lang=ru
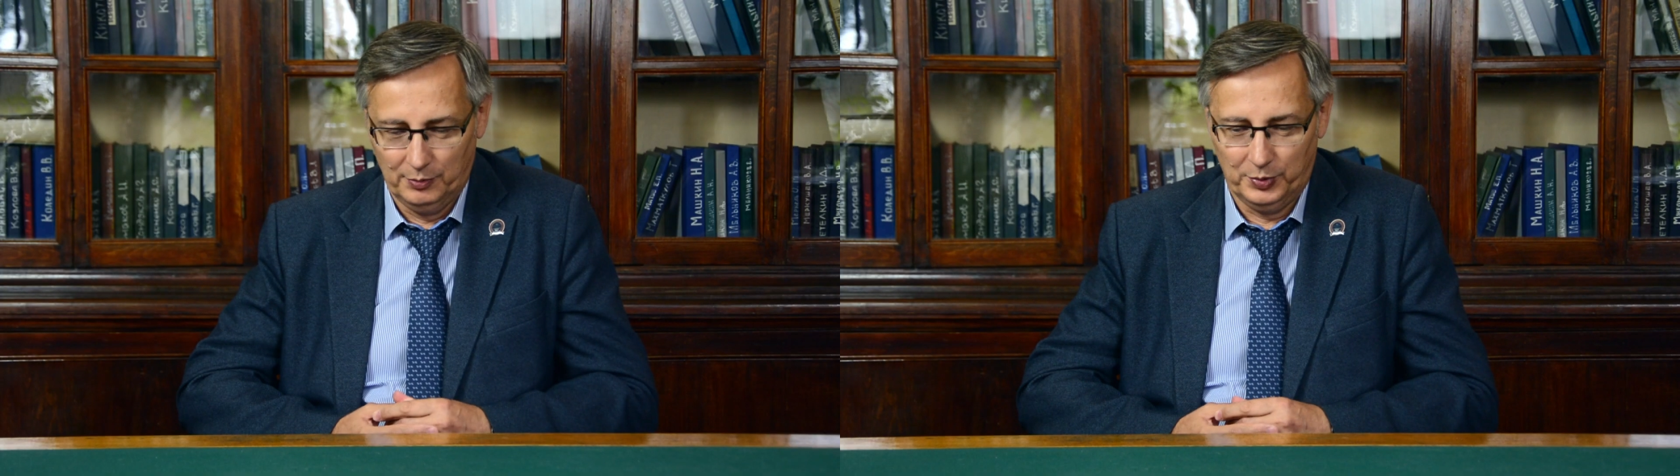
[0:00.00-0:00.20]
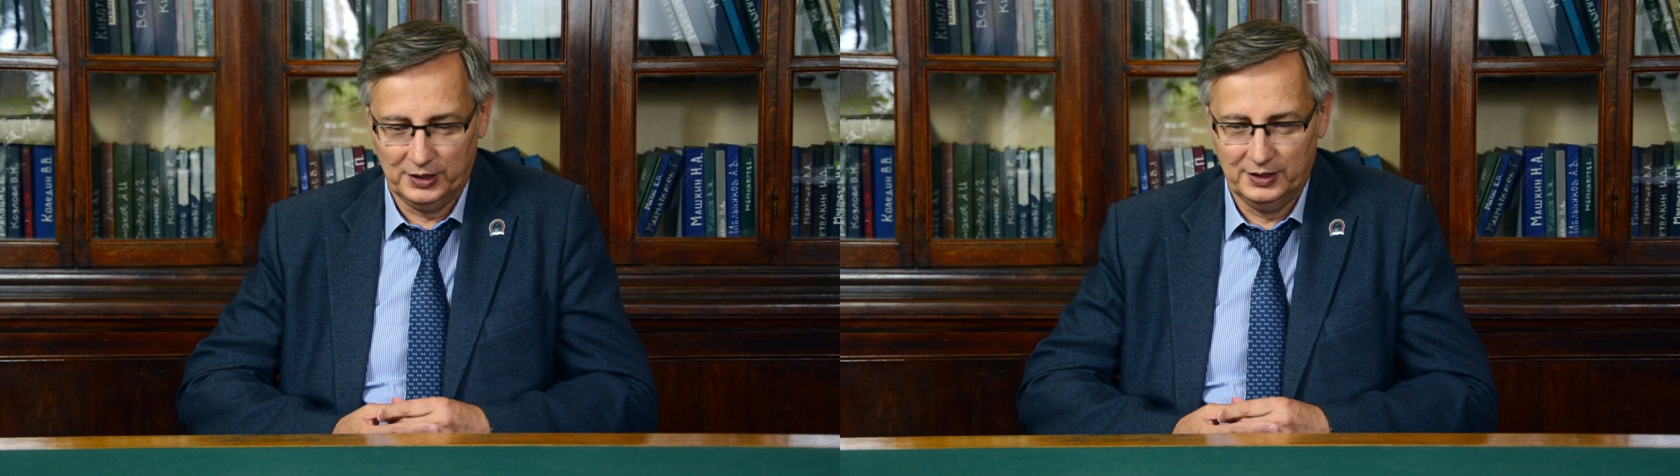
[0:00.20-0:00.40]

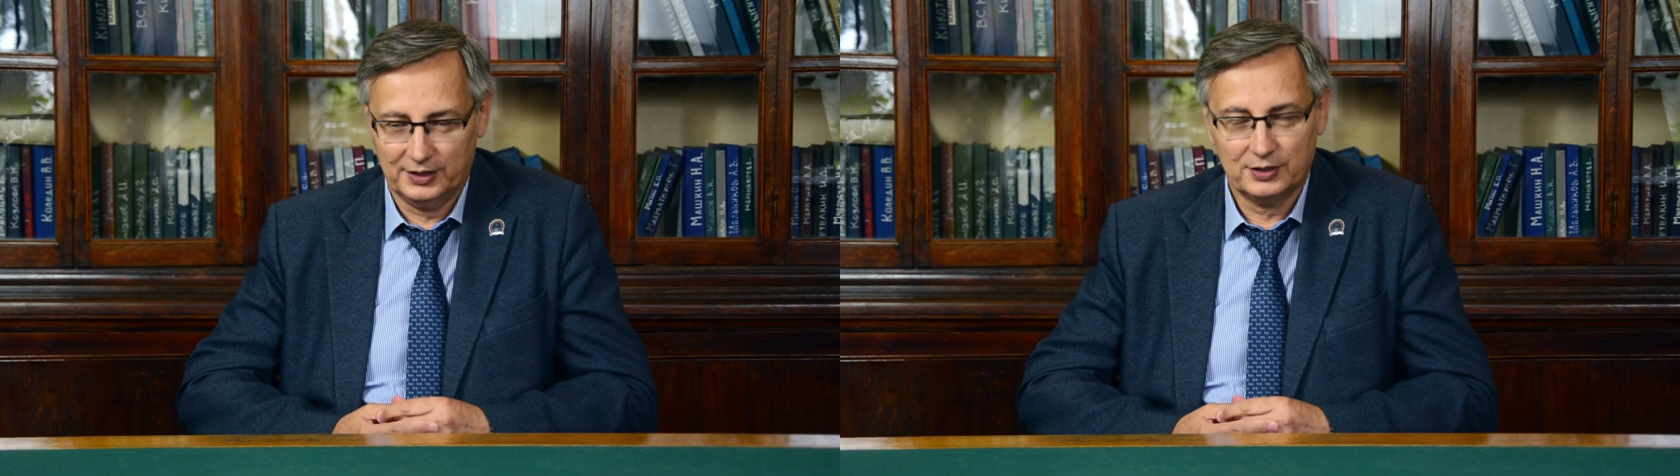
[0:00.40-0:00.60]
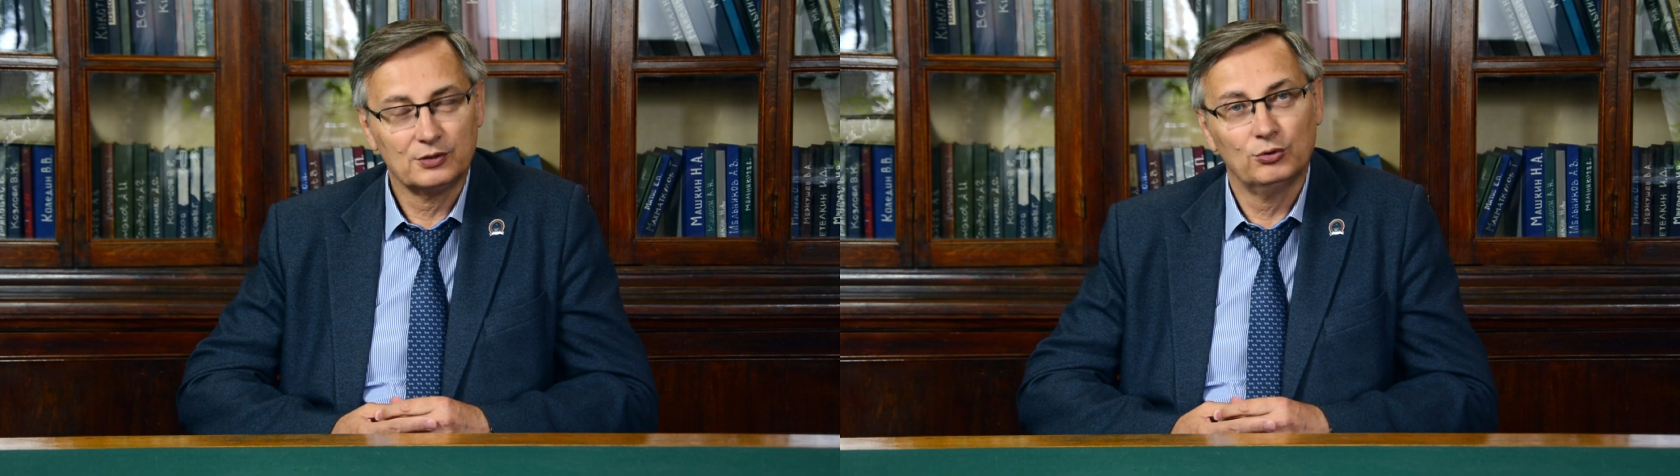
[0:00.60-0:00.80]

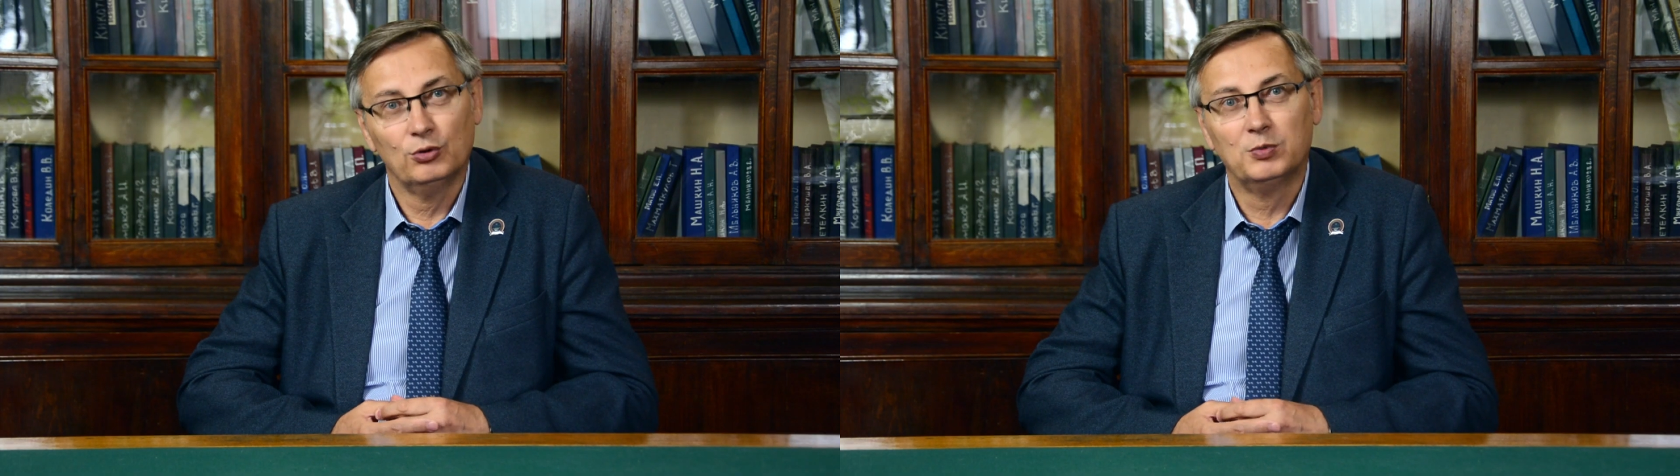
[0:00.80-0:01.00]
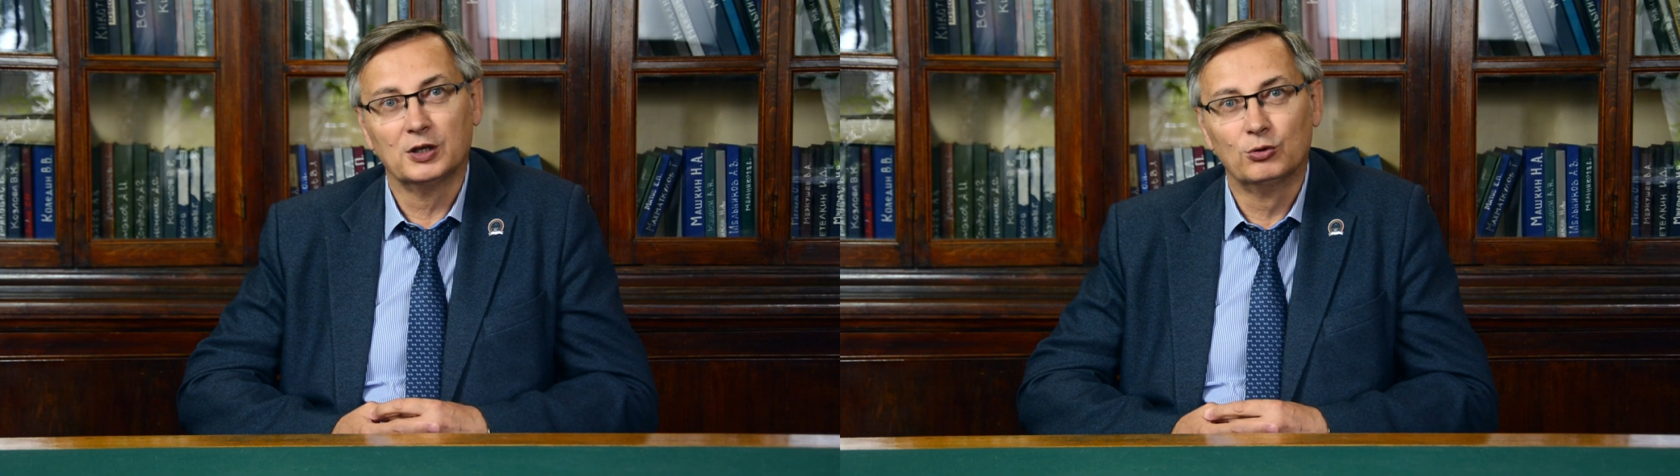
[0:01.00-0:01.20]
придать
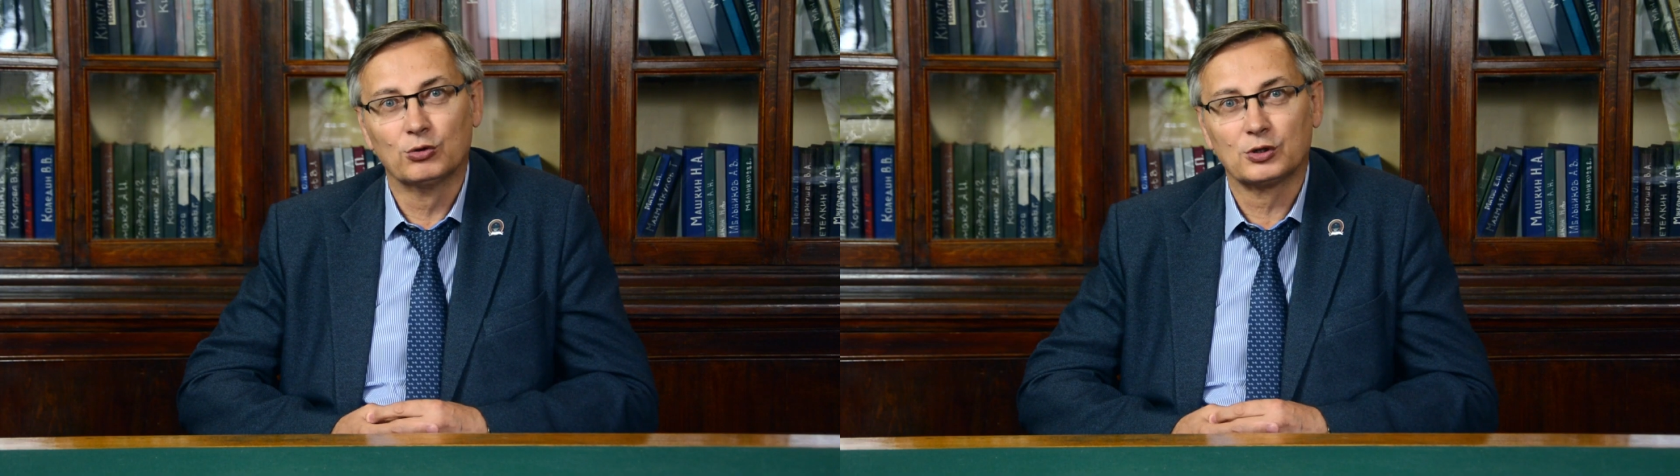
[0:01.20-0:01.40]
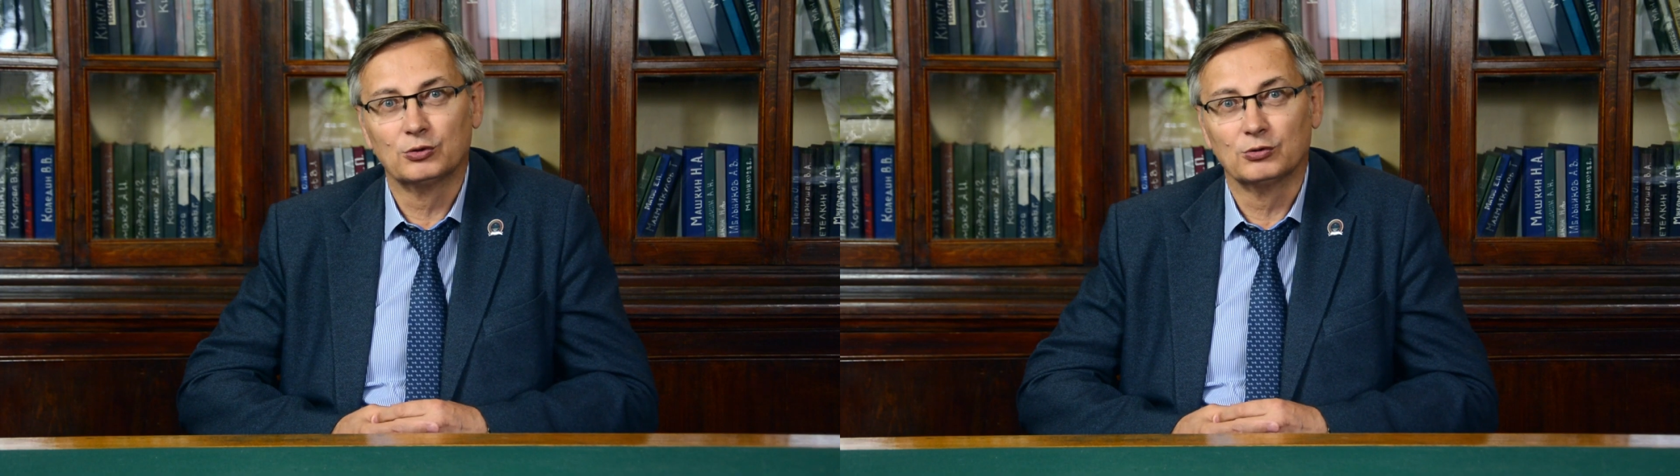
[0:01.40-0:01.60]
облик
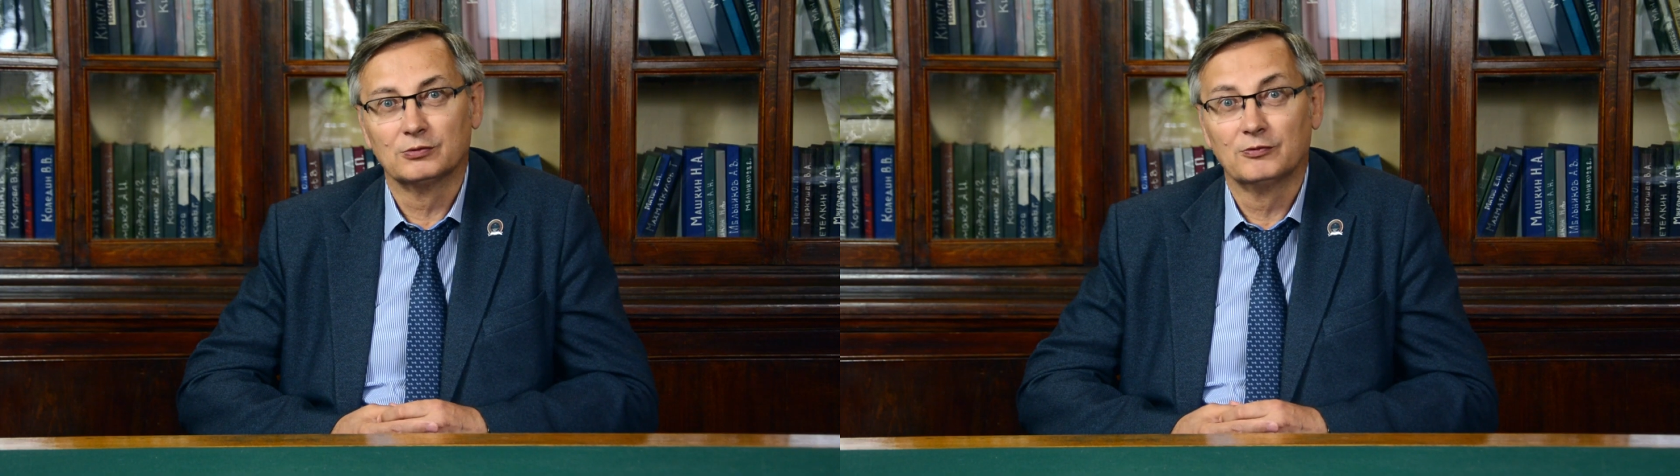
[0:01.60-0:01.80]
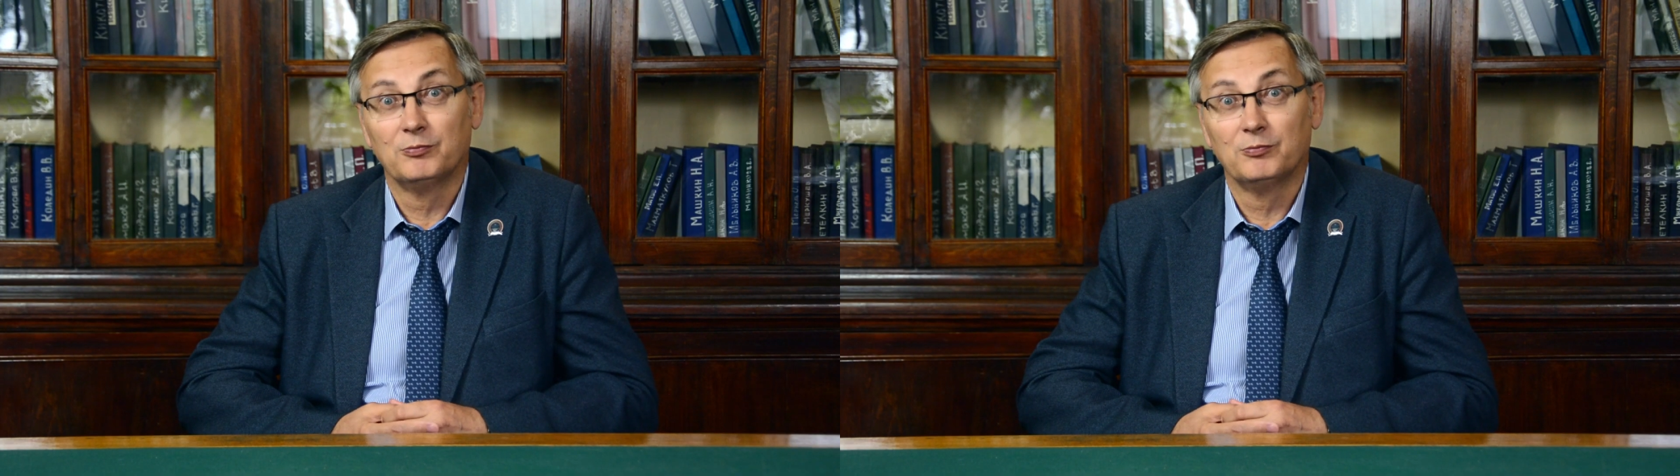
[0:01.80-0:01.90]
городу